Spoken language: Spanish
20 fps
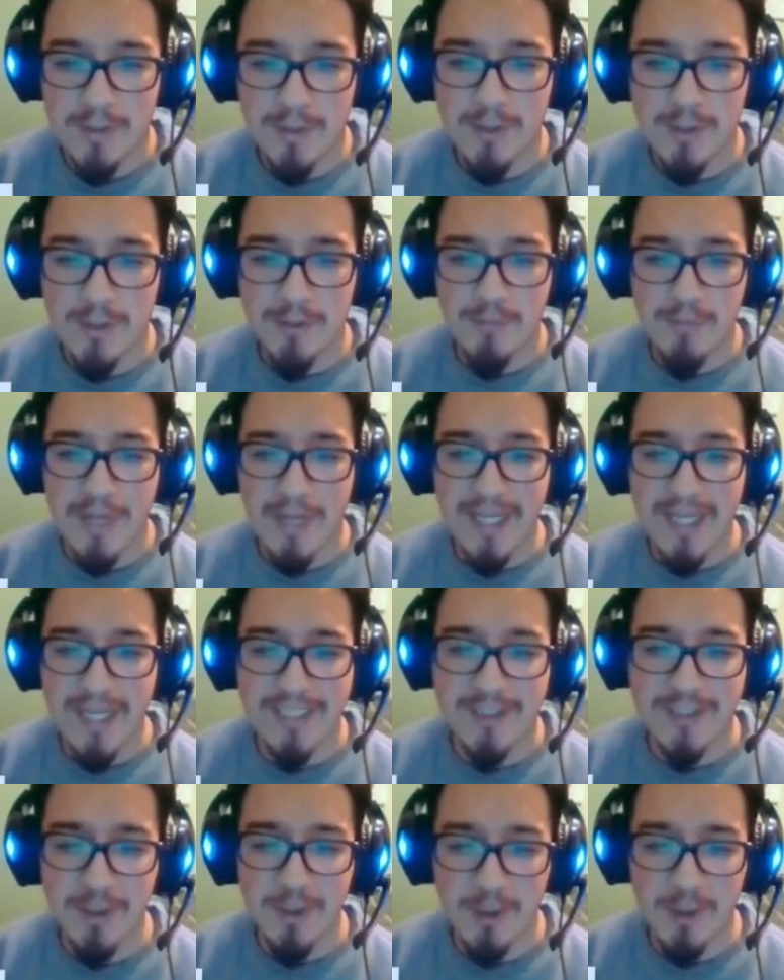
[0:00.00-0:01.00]
Bailecito
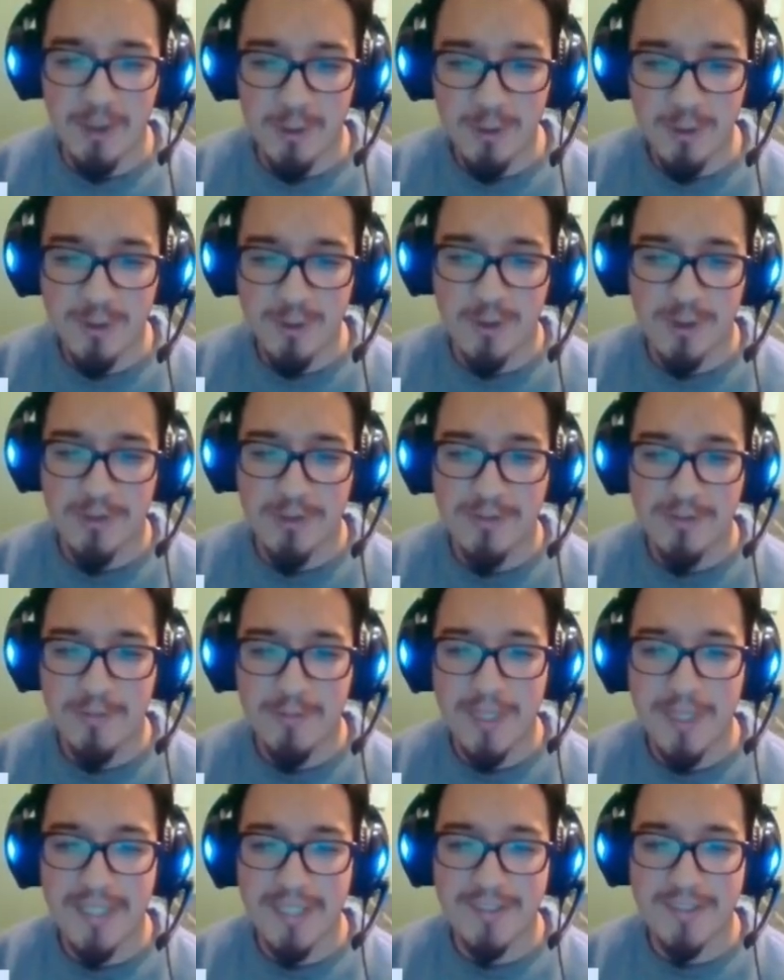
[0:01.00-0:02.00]
incluso.
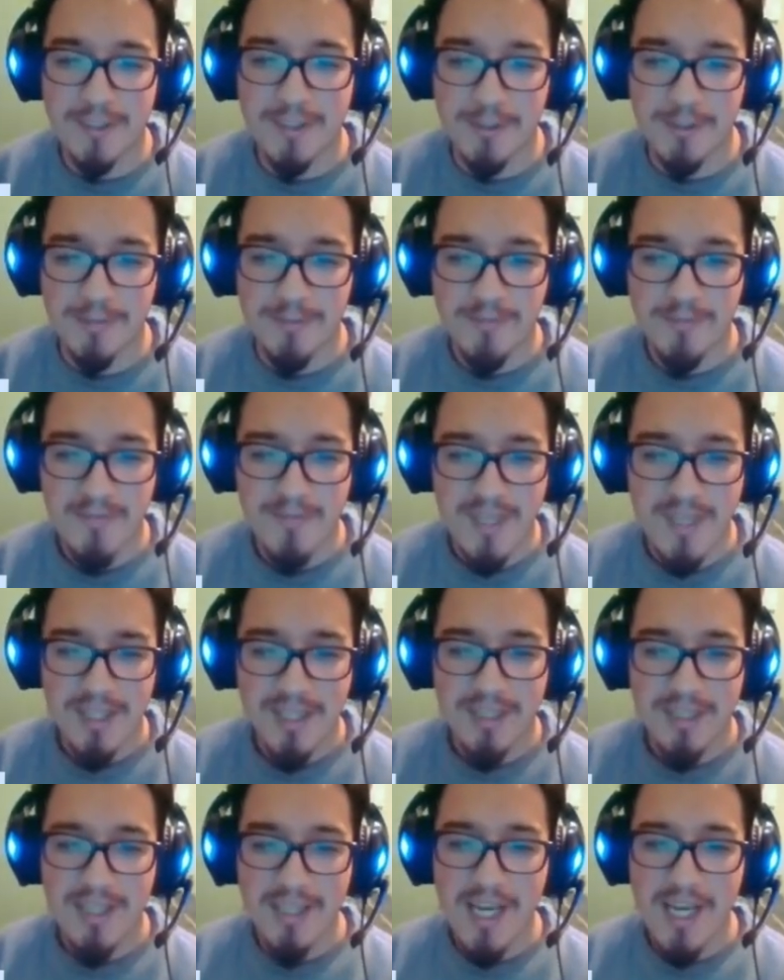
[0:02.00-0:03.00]
Bailecito.
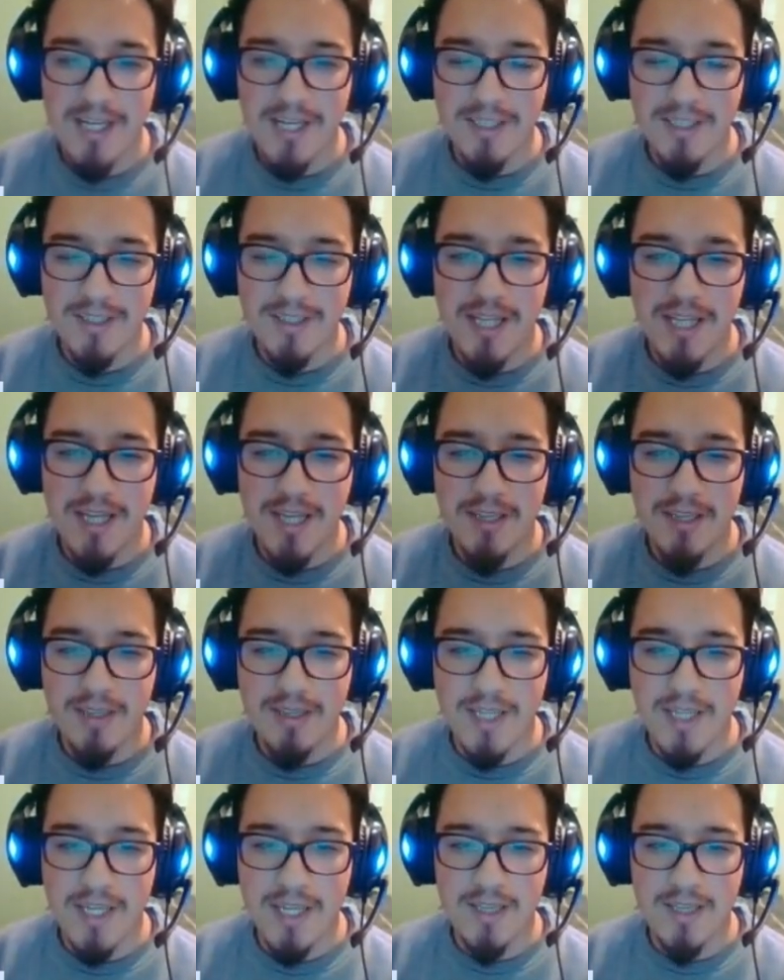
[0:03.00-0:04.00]
Tan, tan,
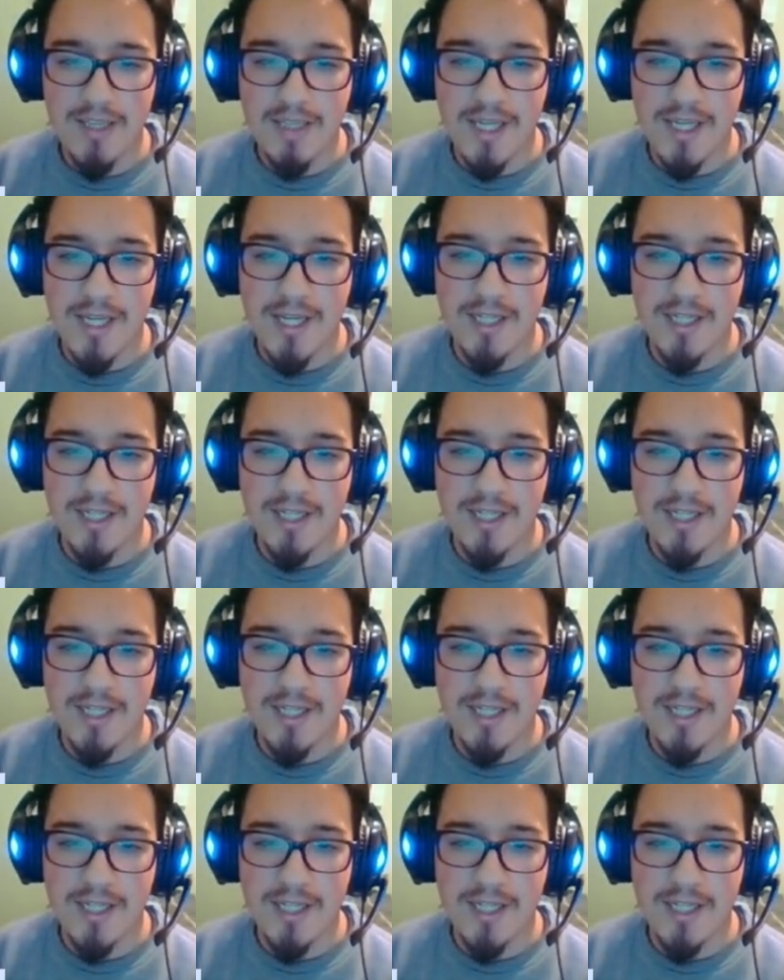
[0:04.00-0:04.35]
tan, taran.